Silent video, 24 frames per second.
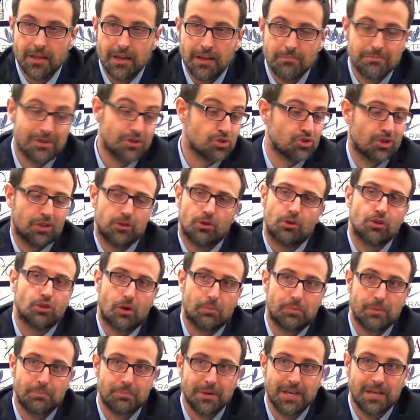abbiamo giocatori
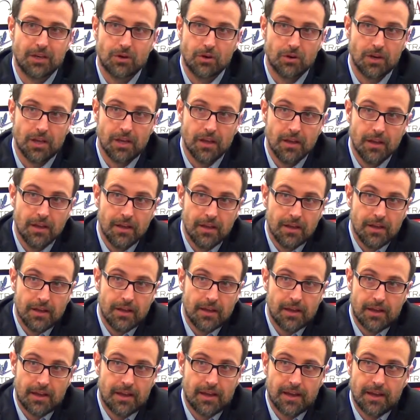troppo piccoli
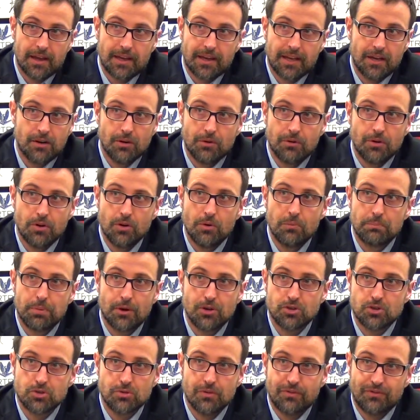eh, che non, non,
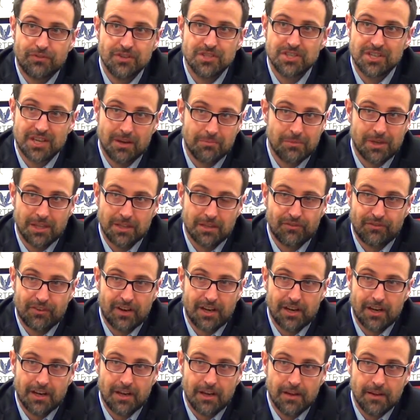possono fisicamente
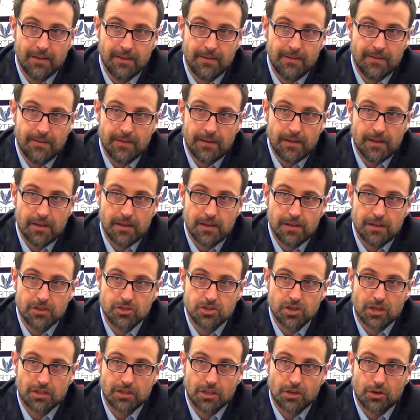fare eh,
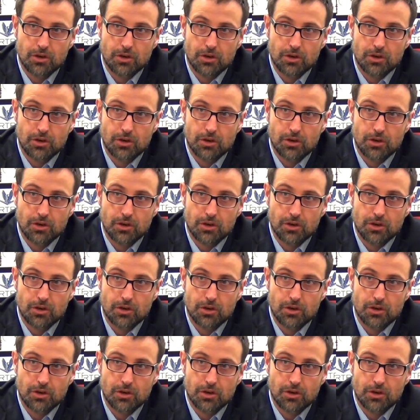certe